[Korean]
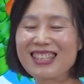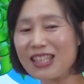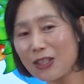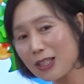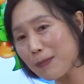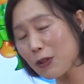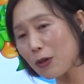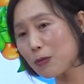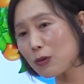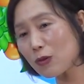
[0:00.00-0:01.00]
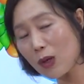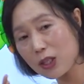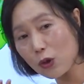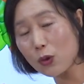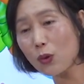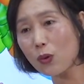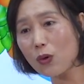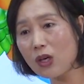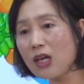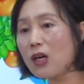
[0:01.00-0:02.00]
자, 그렇다면 여러분과
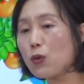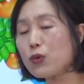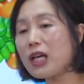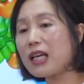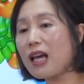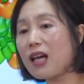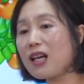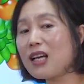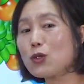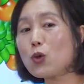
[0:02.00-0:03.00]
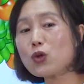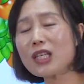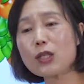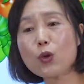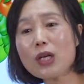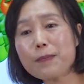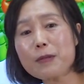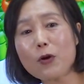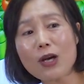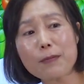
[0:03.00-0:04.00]
저도 우리에게 송충이가 솔잎을
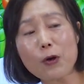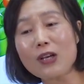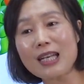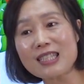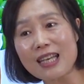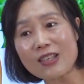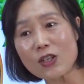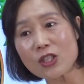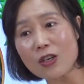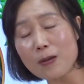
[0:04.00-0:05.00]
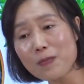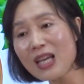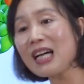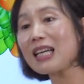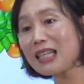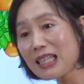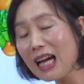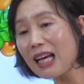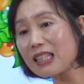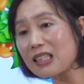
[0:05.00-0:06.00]
먹어야 병이 나지 않는 것처럼
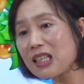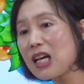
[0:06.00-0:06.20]
인간은